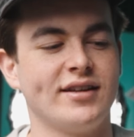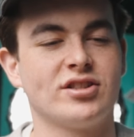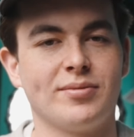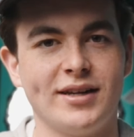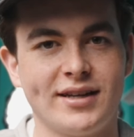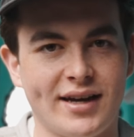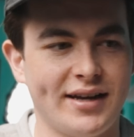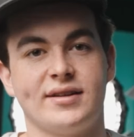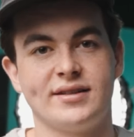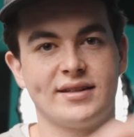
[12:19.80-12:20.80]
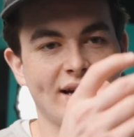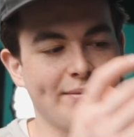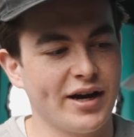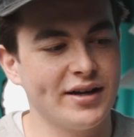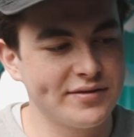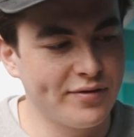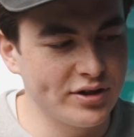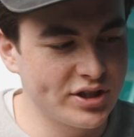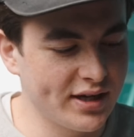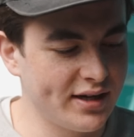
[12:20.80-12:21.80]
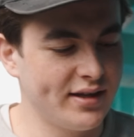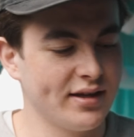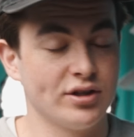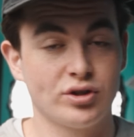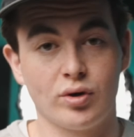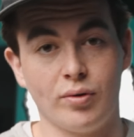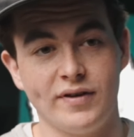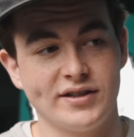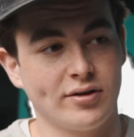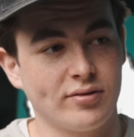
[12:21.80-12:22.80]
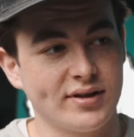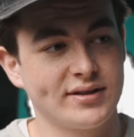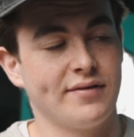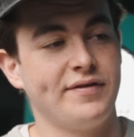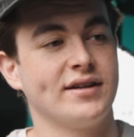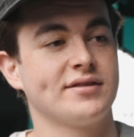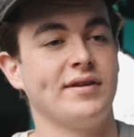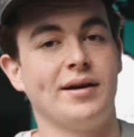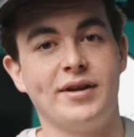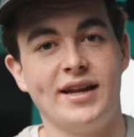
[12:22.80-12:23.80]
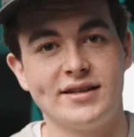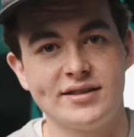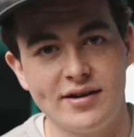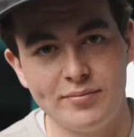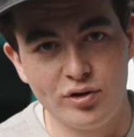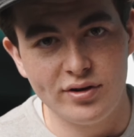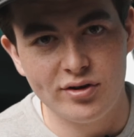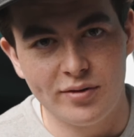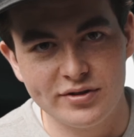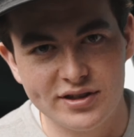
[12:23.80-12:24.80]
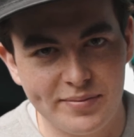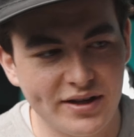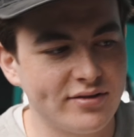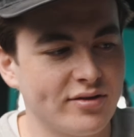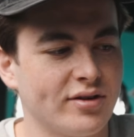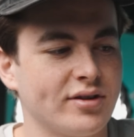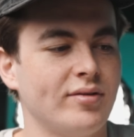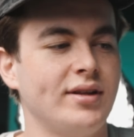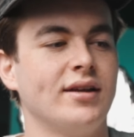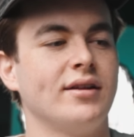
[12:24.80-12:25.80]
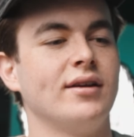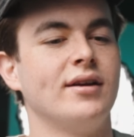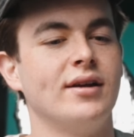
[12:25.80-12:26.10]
jetzt schon mal dran. Das heißt, Kamera ist vollständig, Stromversorgung ist gefixt, wir haben einen externen Monitor, um unser Bild zu kontrollieren.